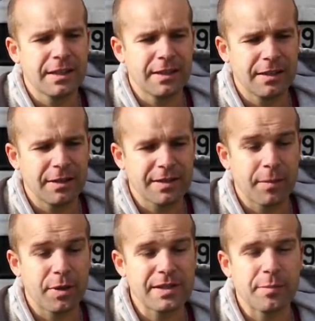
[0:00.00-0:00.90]
euh, parce
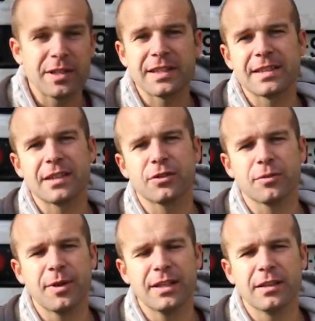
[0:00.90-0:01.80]
qu'après ça passe à
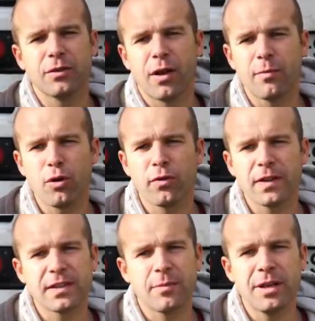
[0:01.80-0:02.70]
50 mètres, et normalement
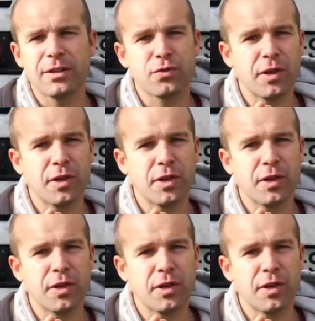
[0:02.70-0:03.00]
25 mètres,